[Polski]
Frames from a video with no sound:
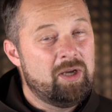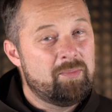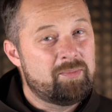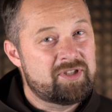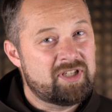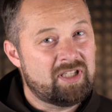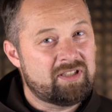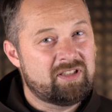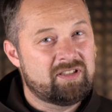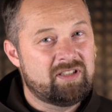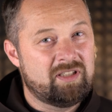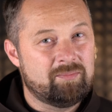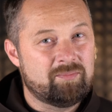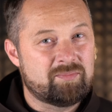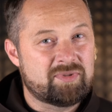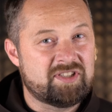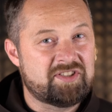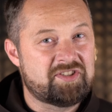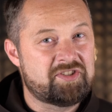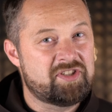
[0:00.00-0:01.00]
Przed tym
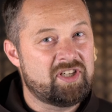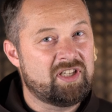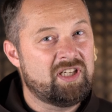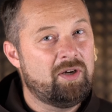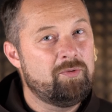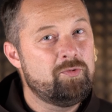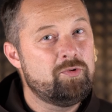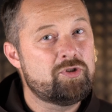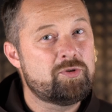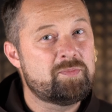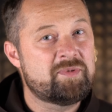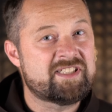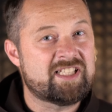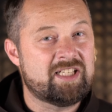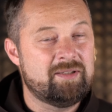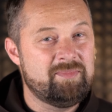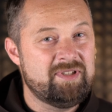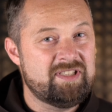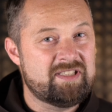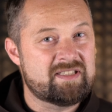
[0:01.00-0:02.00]
przestrzegał już
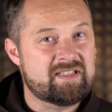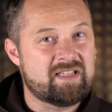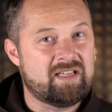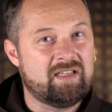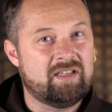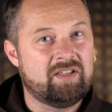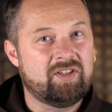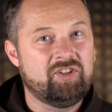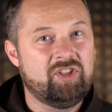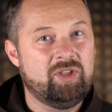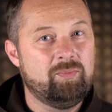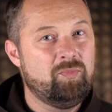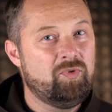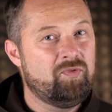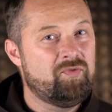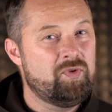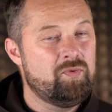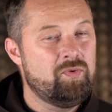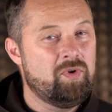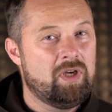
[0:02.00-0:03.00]
psalmista, gdy
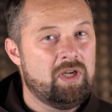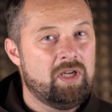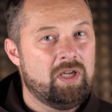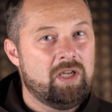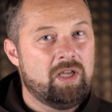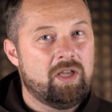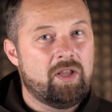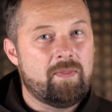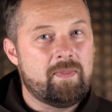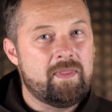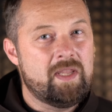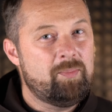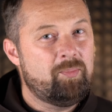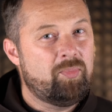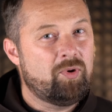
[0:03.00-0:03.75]
mówił: Nie